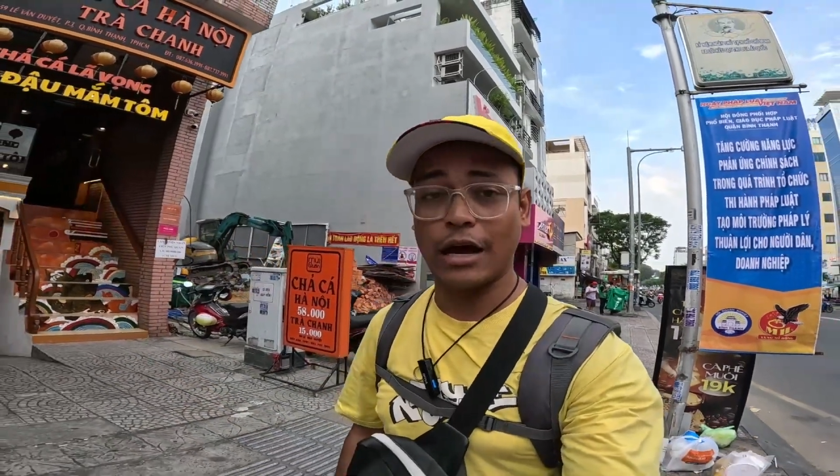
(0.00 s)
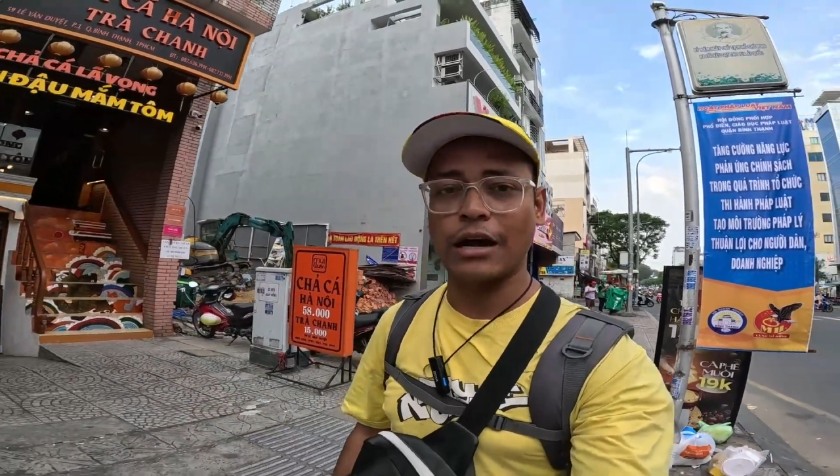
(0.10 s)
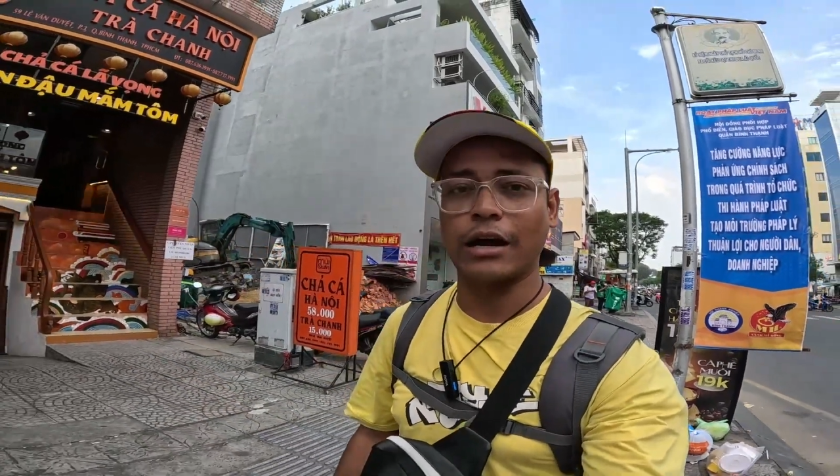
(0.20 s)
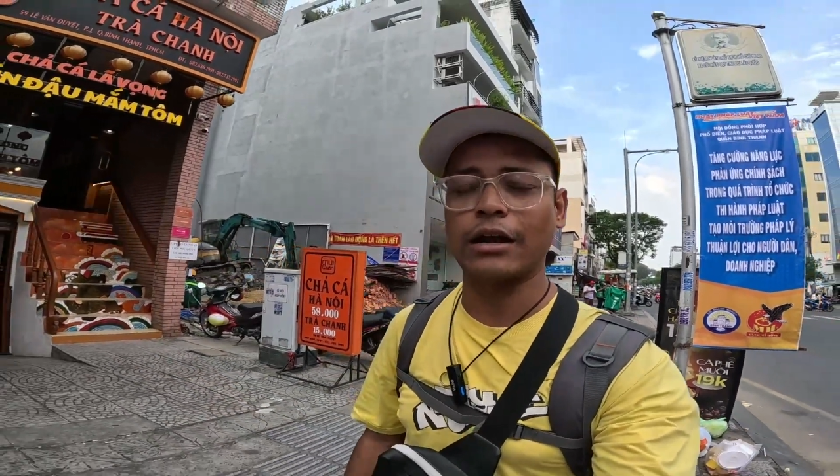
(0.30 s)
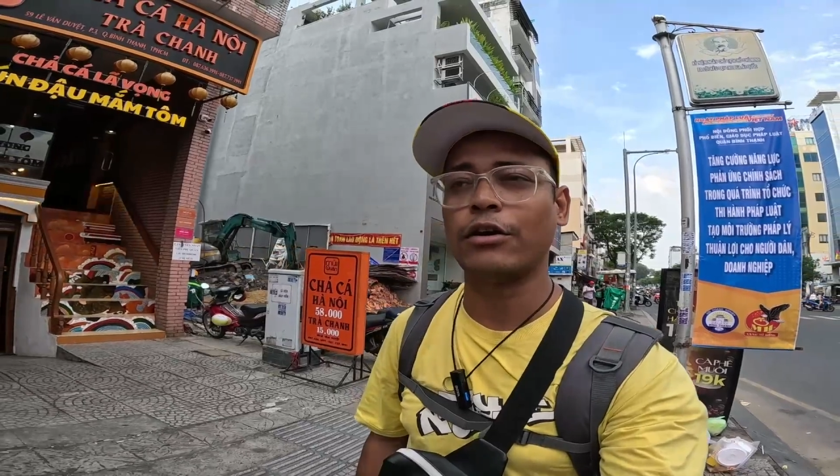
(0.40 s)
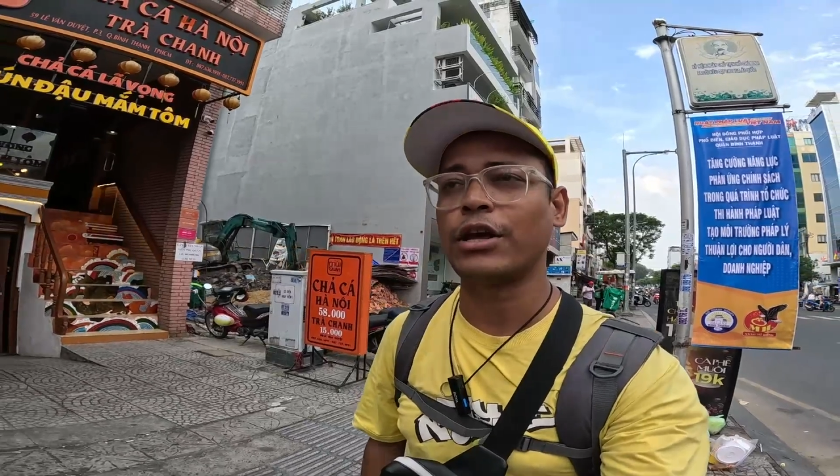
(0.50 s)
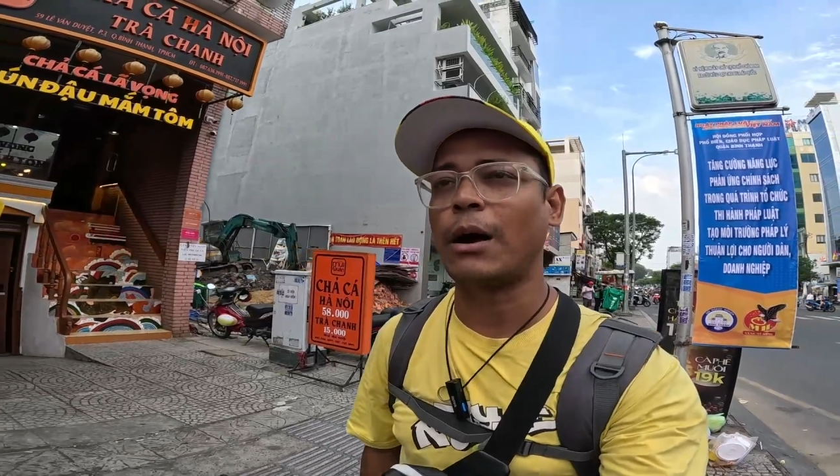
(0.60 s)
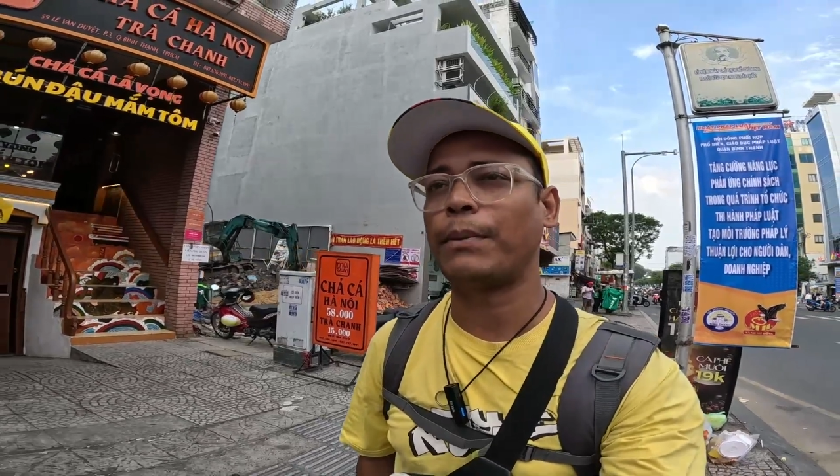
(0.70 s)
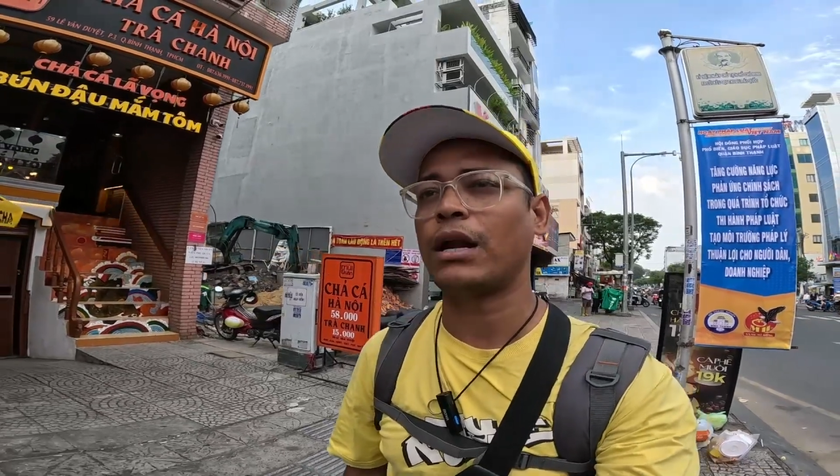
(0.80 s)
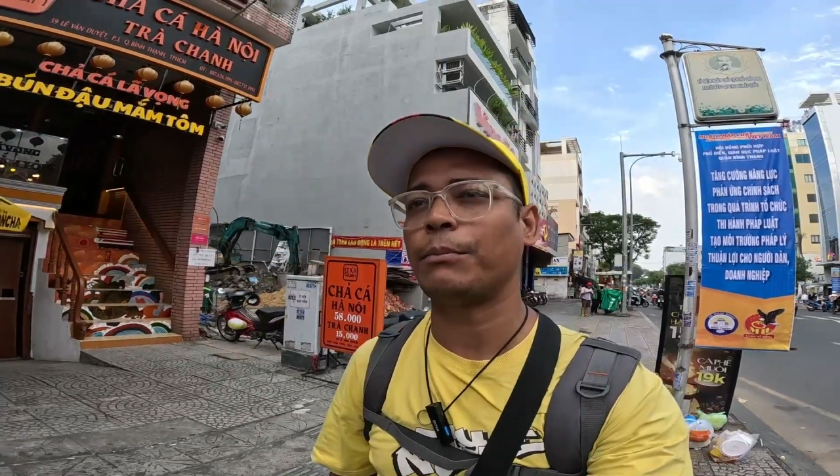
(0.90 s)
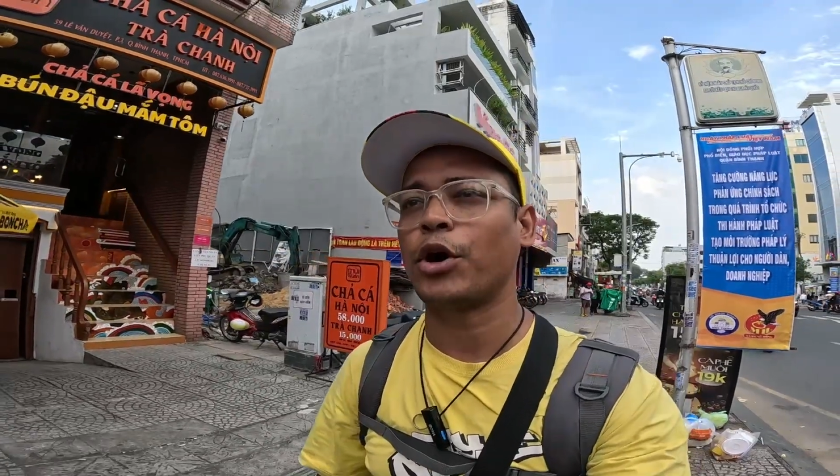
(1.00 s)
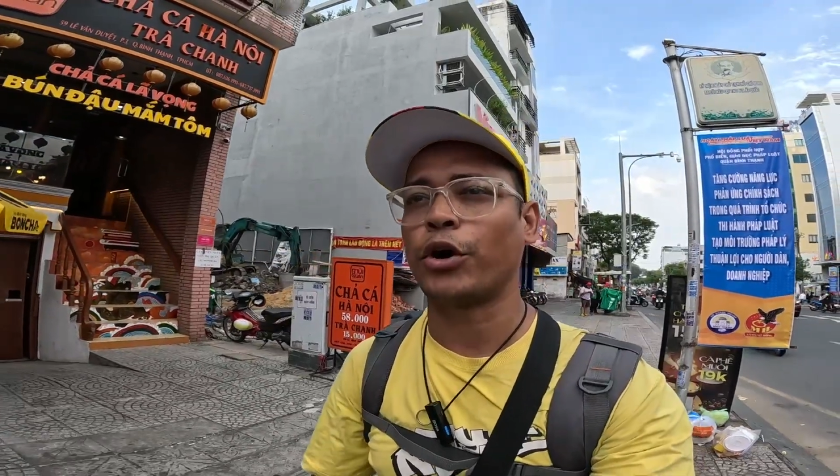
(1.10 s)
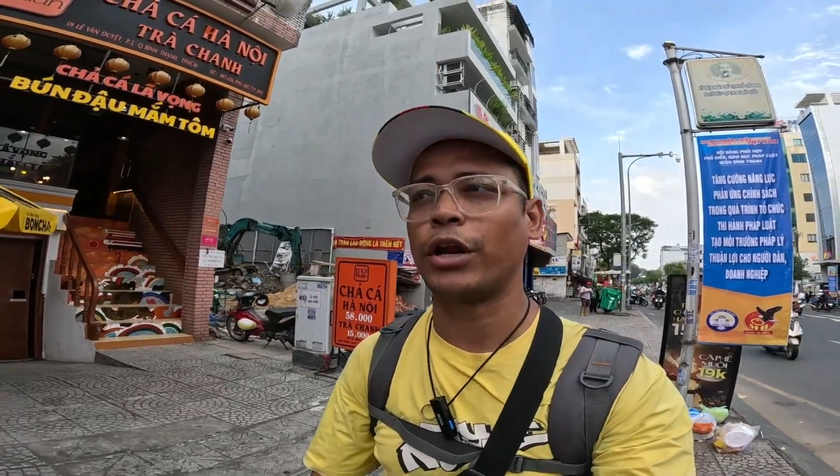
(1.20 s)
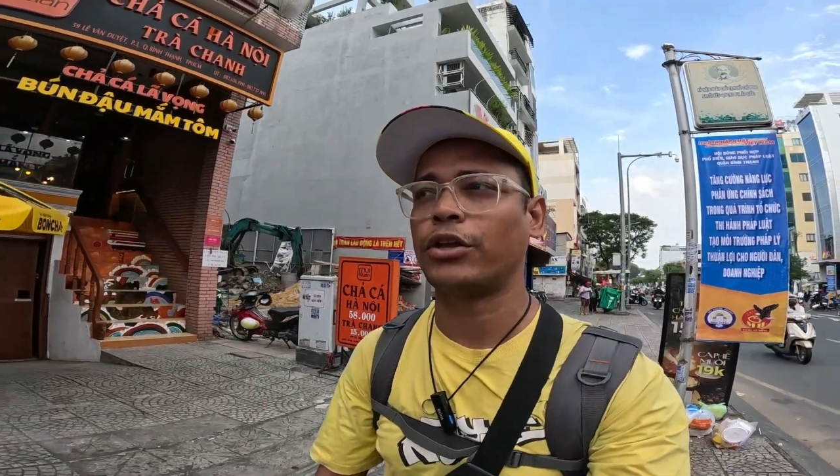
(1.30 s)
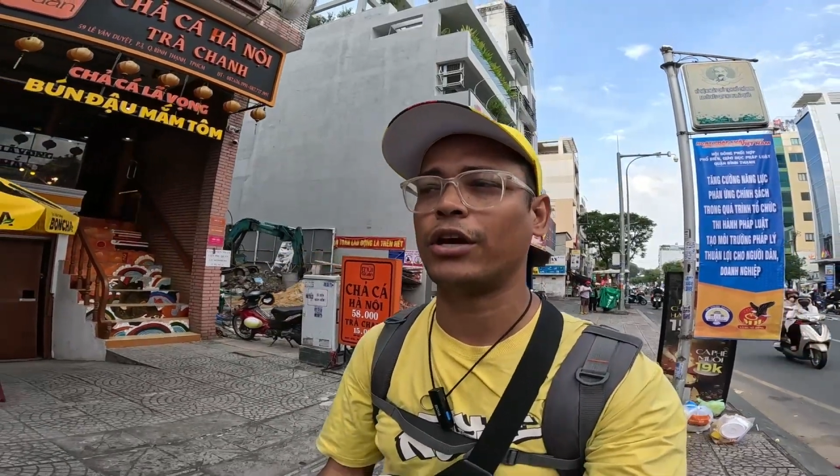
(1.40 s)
क्या खाना है और यहाँ पे ना हमने ऑर्डर